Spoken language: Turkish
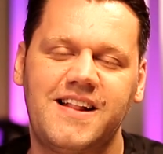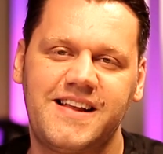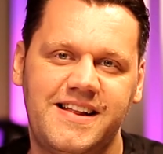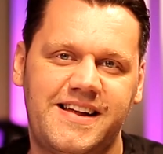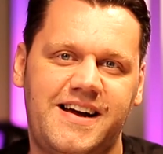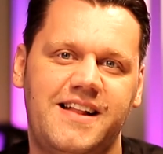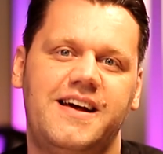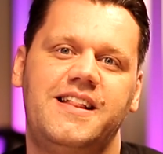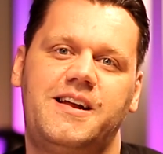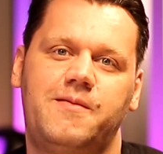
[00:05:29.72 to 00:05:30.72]
dalgalara,
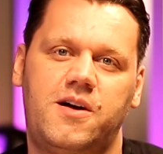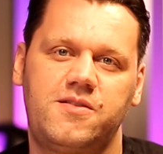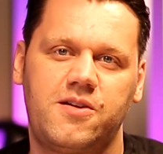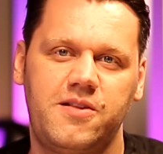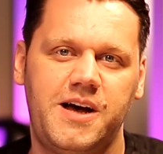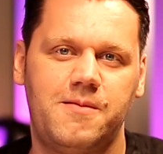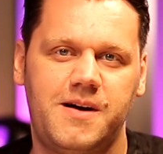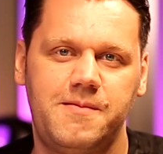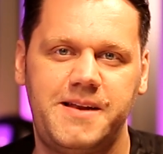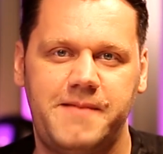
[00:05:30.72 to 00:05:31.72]
alaylara maruz kalıyor
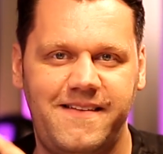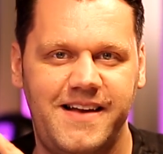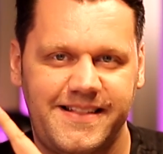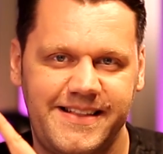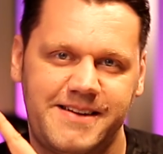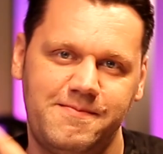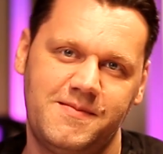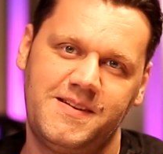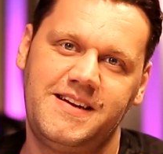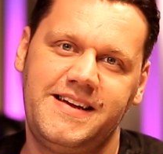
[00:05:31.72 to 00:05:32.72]
ama benim evlatlarım
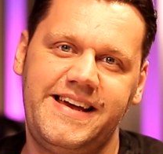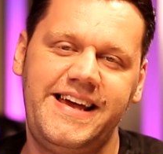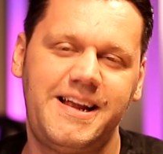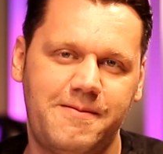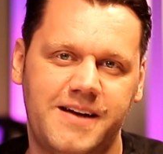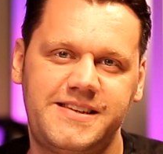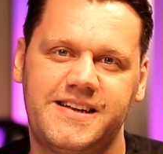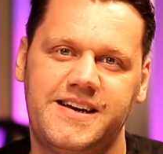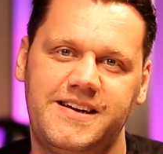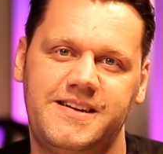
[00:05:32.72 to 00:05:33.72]
ilk
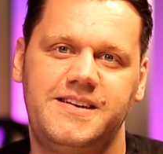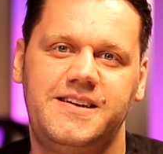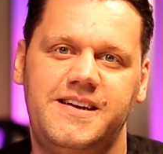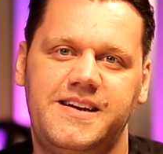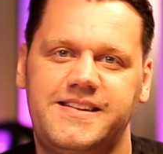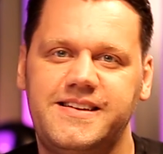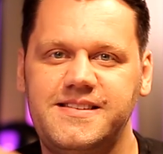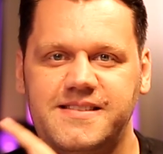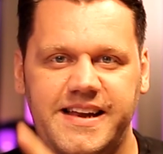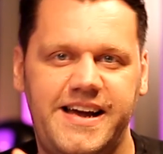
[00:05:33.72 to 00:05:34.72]
maçta
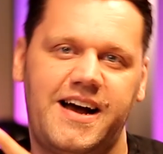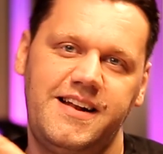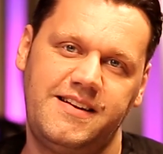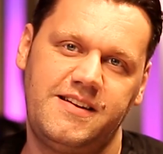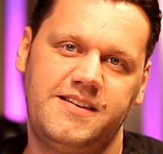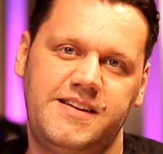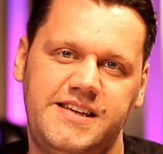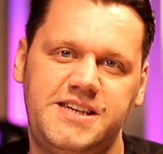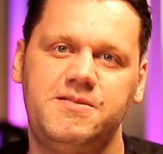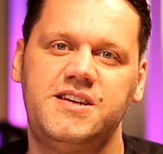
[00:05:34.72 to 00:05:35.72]
Nasıl Senegal İlk
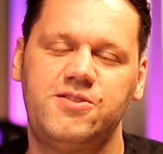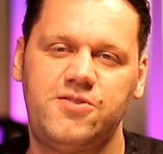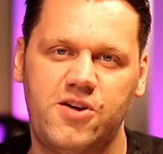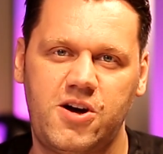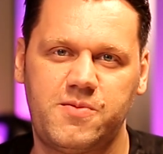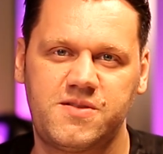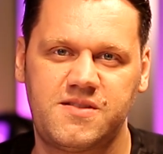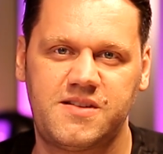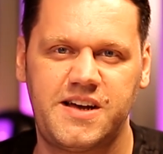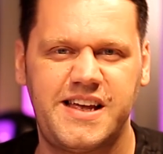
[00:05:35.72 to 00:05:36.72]
başta. 2002 Dünya
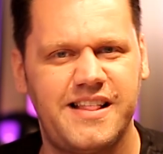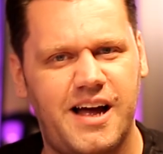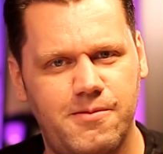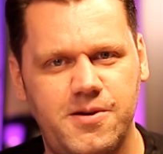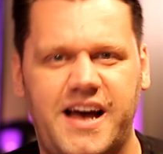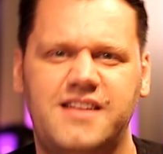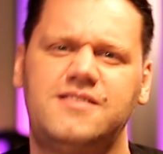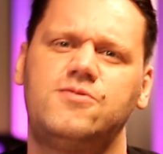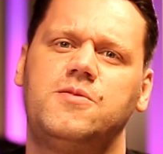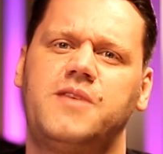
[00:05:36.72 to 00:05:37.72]
Kupası'nda yıllar boyu
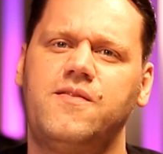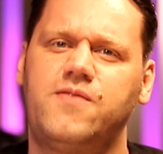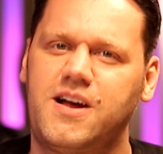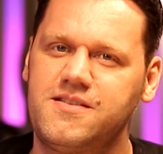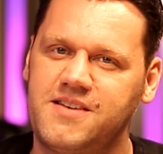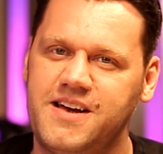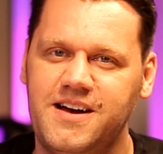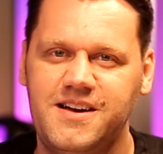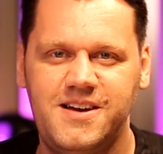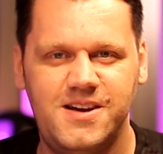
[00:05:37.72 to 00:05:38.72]
kendisini sanıran
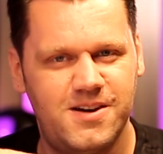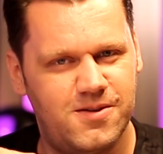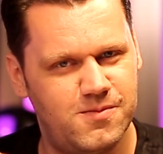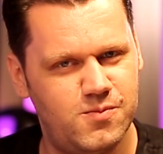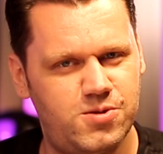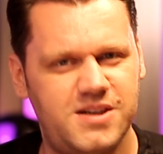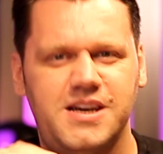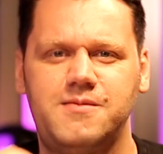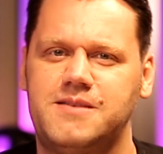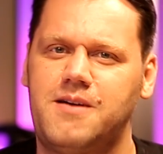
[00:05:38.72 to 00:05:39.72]
Fransa'ya
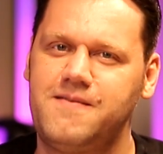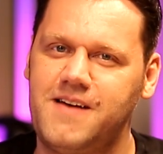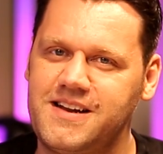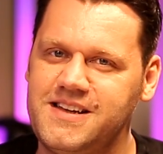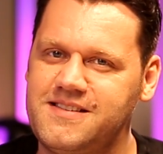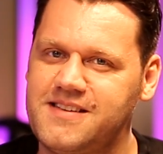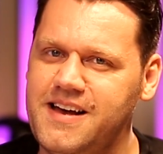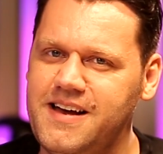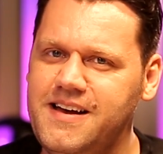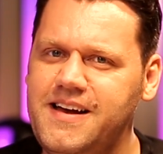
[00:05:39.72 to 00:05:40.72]
muhteşem cevap Var mı kardeşim